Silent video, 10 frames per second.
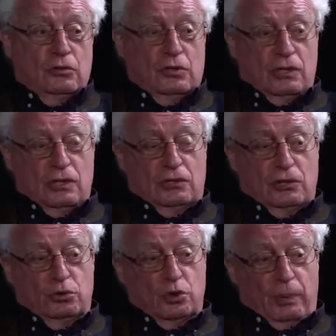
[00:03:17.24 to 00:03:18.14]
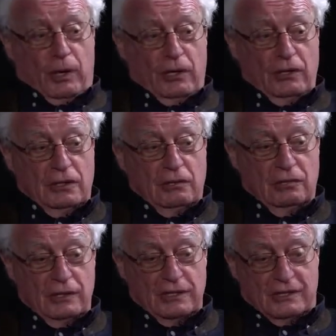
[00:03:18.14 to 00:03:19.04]
isolé, c'est toujours pareil si vous
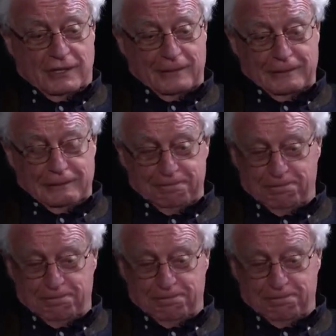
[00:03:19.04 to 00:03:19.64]
voulez. C'est euh,